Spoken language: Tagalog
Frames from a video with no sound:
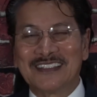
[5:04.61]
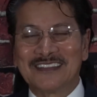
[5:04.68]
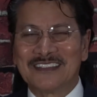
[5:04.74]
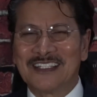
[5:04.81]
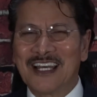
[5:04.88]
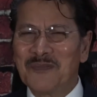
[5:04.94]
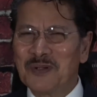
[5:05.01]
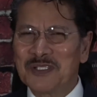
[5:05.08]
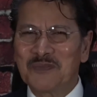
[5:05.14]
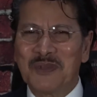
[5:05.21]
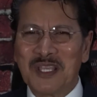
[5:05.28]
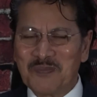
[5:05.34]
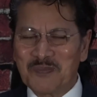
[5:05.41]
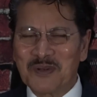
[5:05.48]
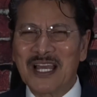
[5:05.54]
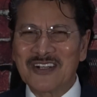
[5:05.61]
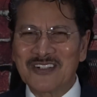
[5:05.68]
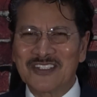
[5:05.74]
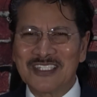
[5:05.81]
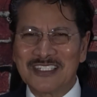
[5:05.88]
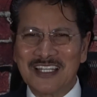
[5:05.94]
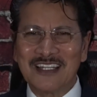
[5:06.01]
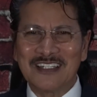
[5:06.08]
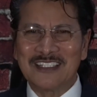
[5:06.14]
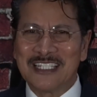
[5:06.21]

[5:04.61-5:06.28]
dapat may plano din yan.